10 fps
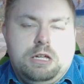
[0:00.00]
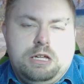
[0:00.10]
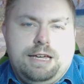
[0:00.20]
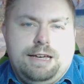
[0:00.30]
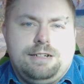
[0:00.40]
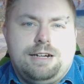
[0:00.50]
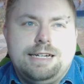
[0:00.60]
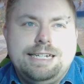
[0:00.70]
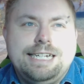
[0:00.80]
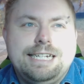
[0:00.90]
Äh, kann
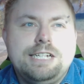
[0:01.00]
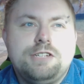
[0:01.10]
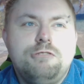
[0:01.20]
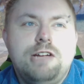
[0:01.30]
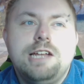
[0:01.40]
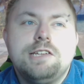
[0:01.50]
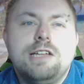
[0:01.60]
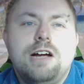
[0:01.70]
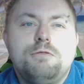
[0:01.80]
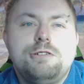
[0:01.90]
ich nicht so ganz
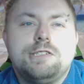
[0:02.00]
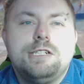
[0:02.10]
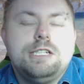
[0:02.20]
nachvollziehen.